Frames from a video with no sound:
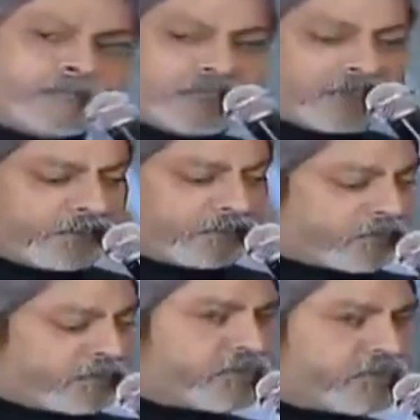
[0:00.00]
సార్ మిమ్మల్ని
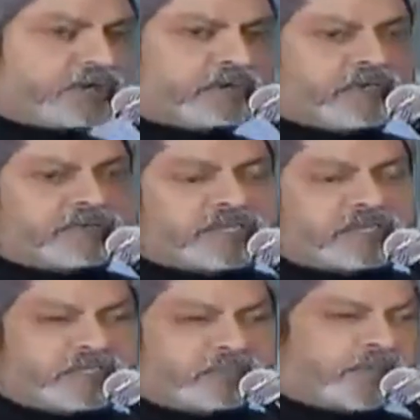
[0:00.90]
కొంచెం వాడుకుంటాం సార్
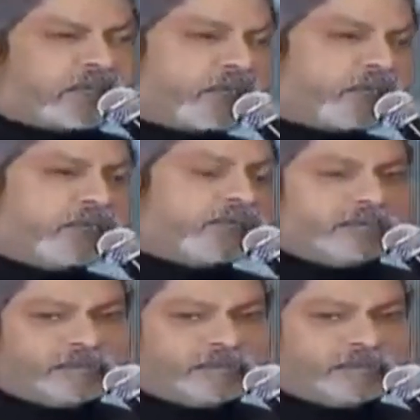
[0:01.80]
సినిమాలో అన్నాడు